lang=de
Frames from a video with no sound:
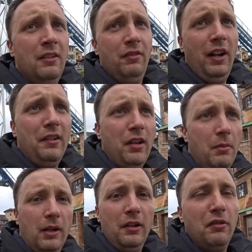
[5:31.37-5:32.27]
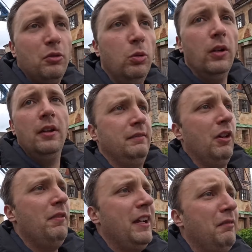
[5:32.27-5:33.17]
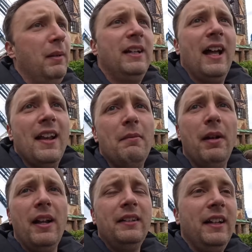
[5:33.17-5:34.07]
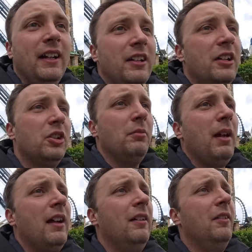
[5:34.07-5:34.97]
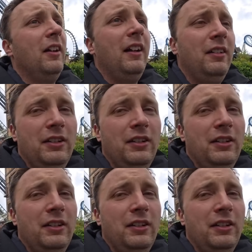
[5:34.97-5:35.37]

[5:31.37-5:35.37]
War jetzt aber ganz cool. Wollen wir jetzt mal die anderen beiden Dinger da schon machen oder